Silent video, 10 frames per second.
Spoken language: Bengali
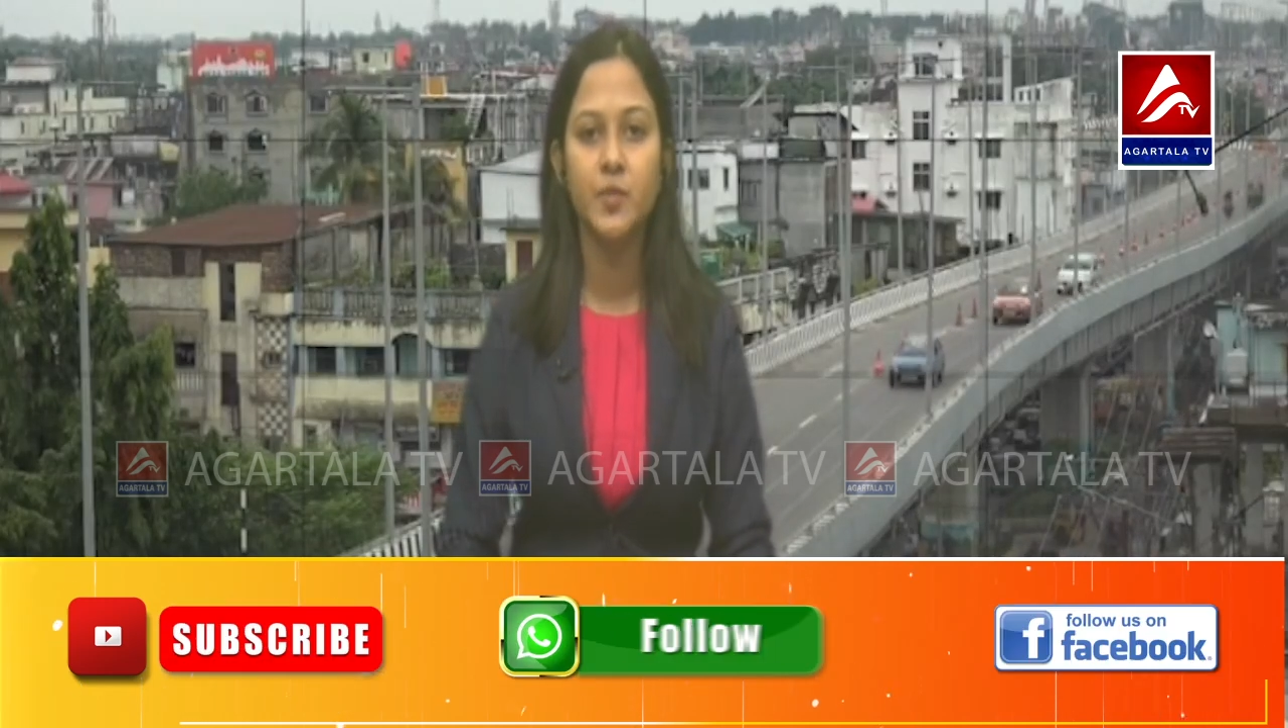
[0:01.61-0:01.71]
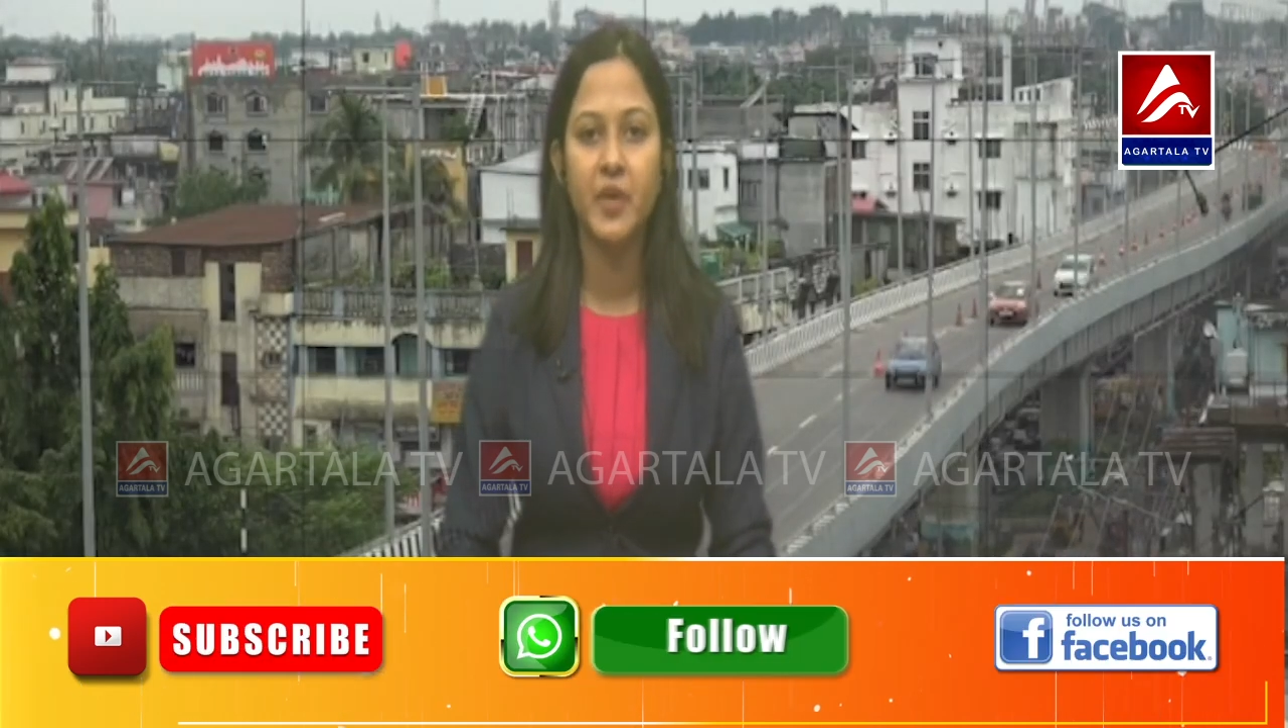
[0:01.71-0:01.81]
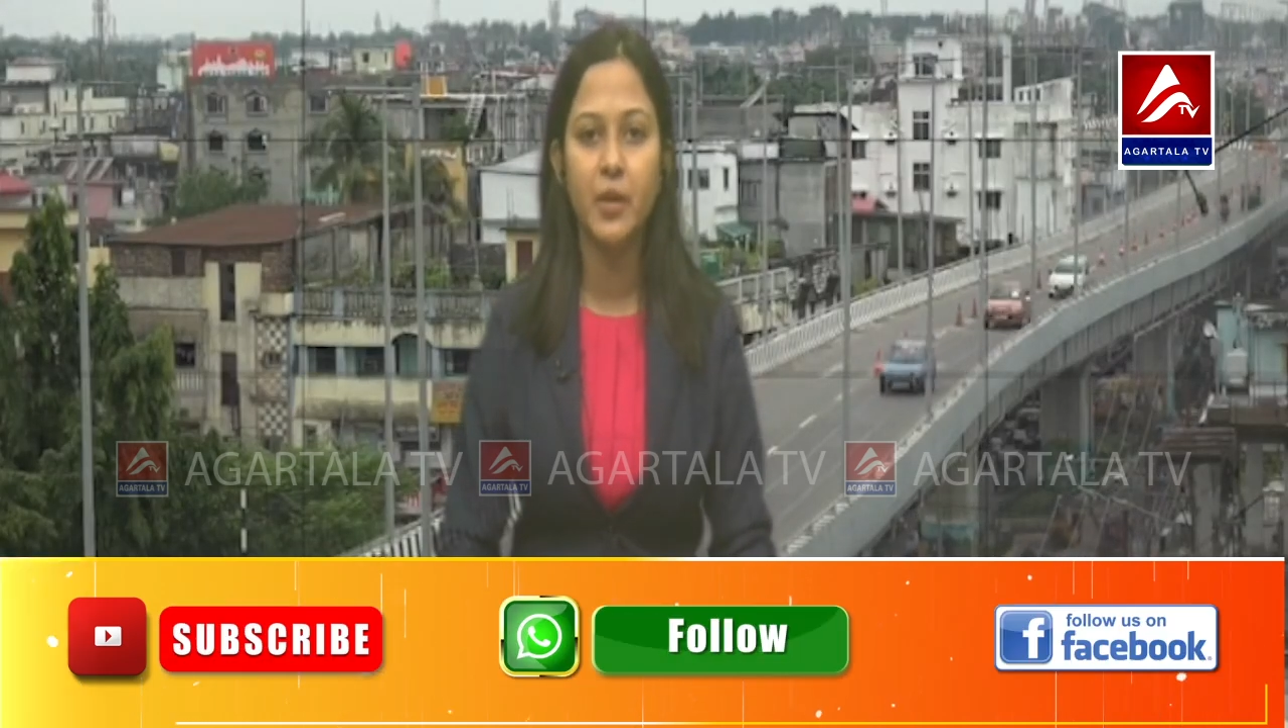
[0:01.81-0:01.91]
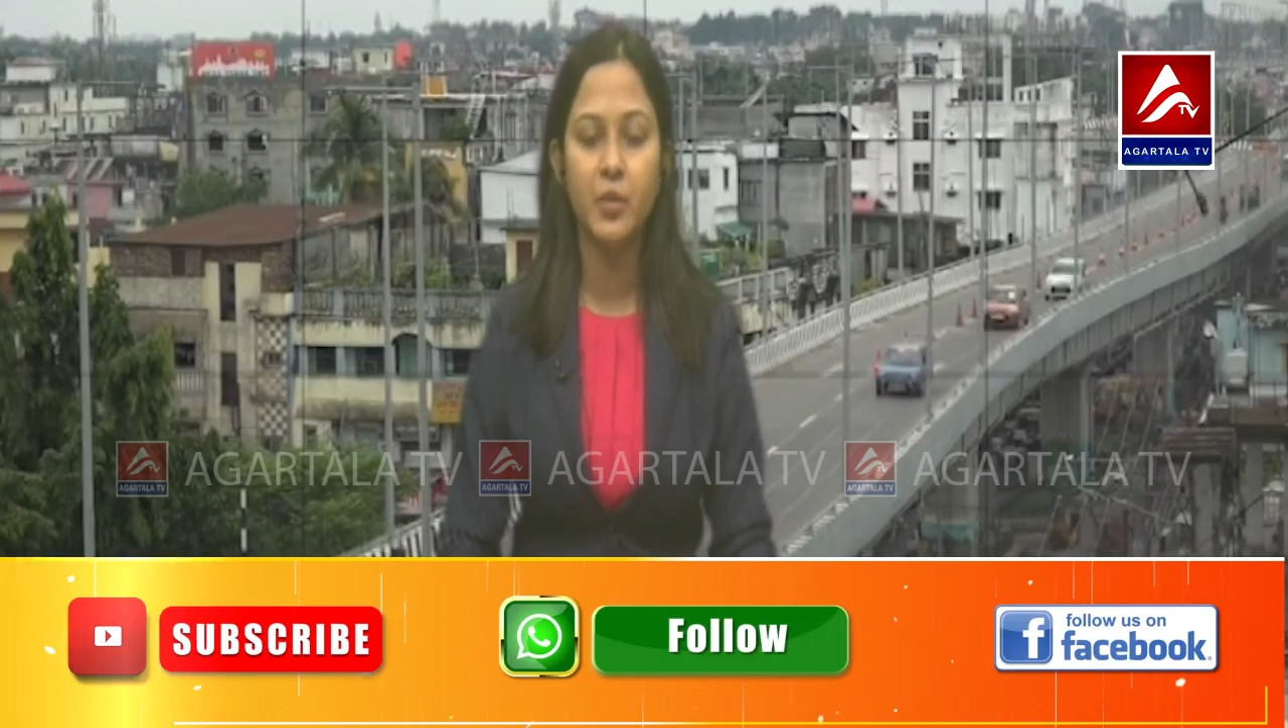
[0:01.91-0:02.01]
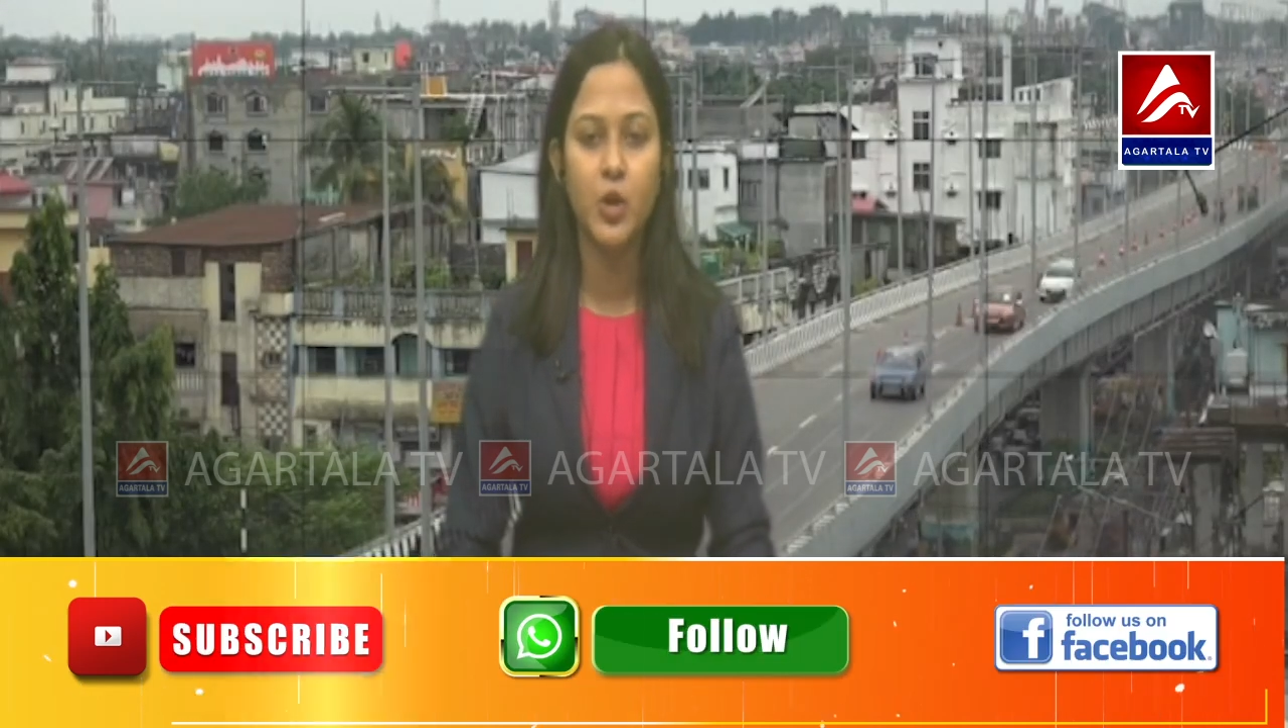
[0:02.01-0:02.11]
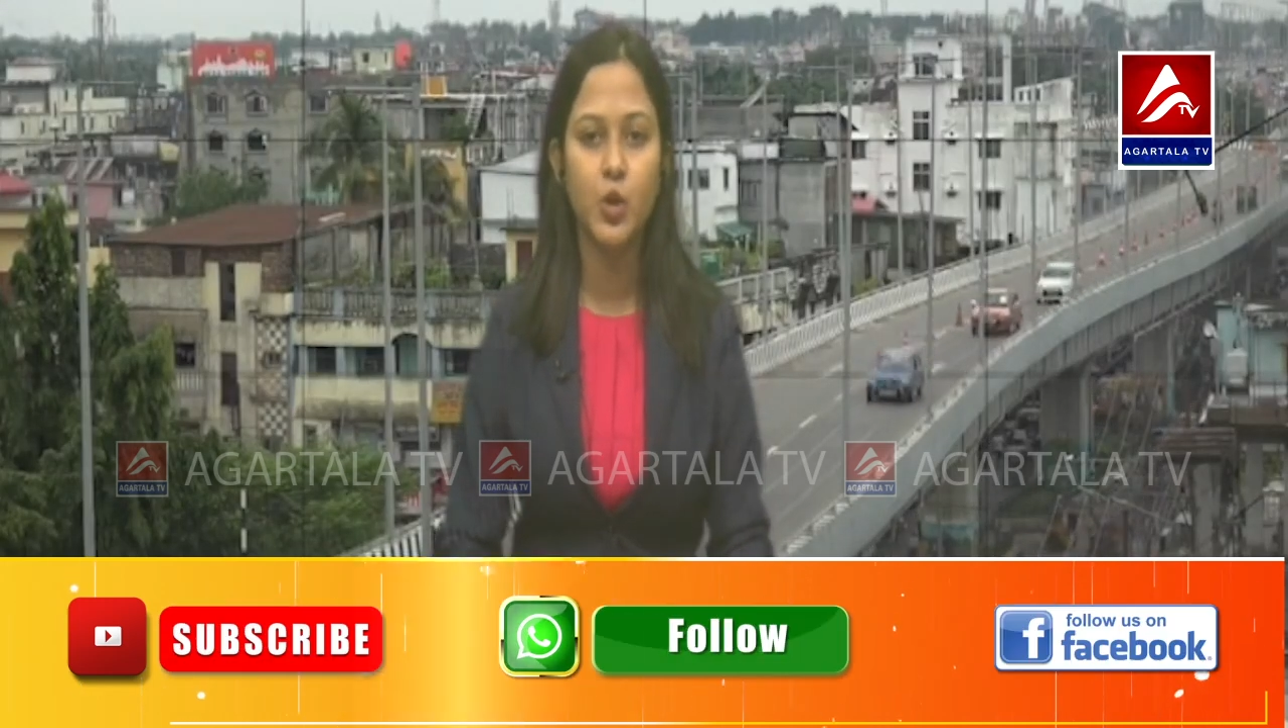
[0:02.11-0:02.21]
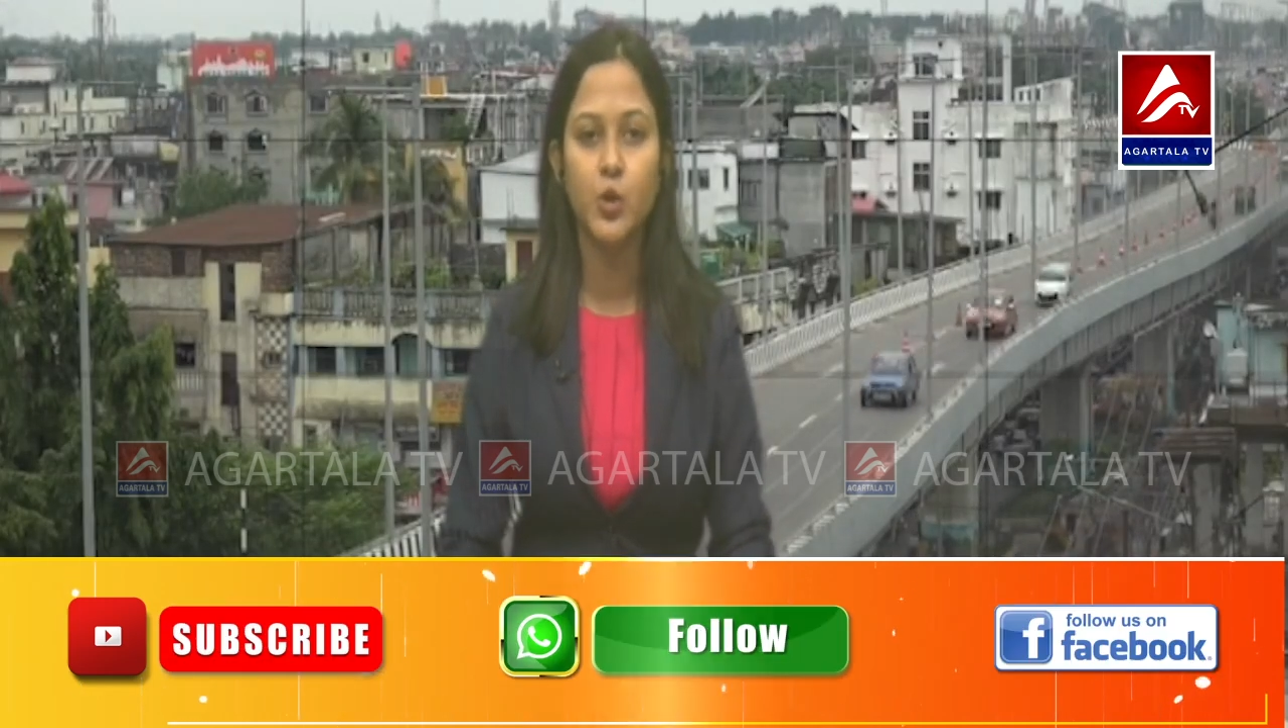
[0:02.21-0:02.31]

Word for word: মে বিশ্ব